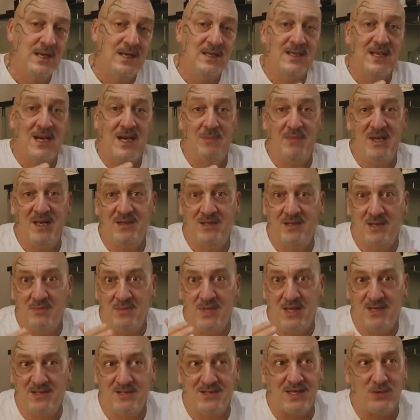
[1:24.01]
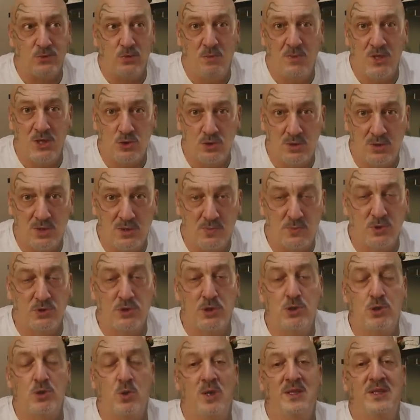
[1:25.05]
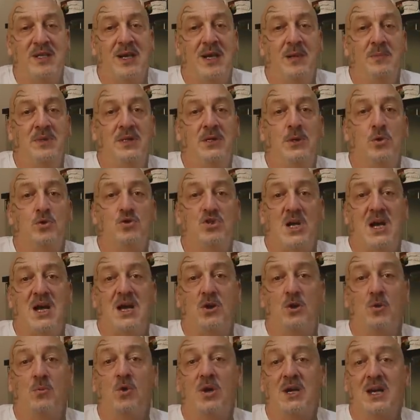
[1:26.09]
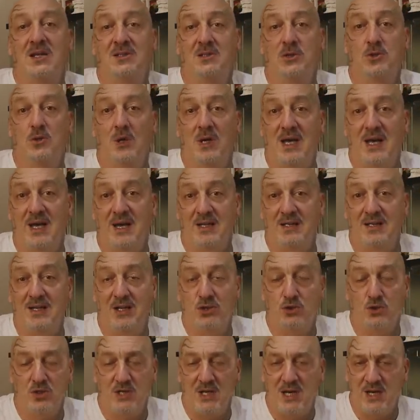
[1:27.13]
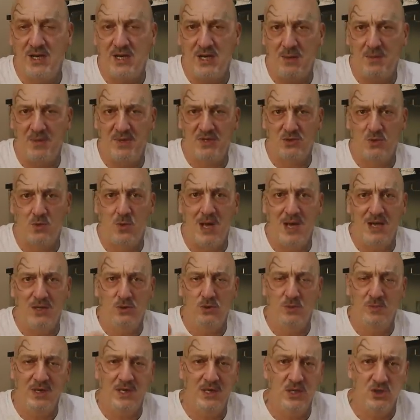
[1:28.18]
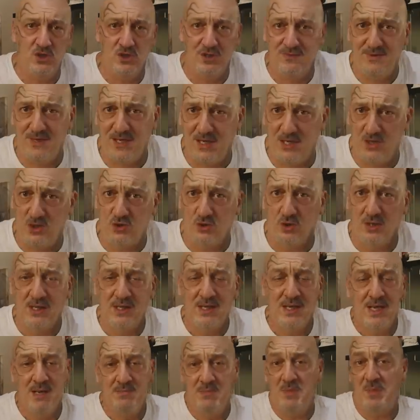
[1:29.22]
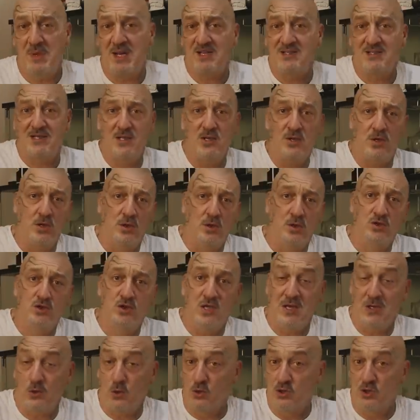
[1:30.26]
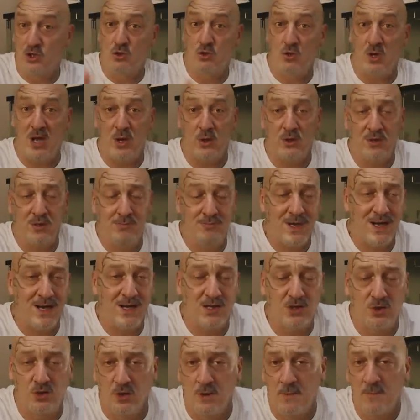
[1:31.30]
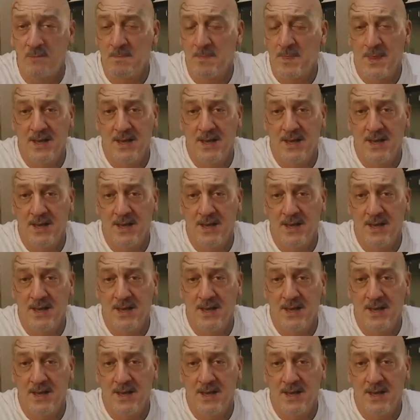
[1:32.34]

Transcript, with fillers: Chiaramente mi è stato messo a disposizione dall'amico Giacomo che è titolare della gioielleria Pasquali Domenici di Viareggio, mi presta gli orologi, è concessionario del marchio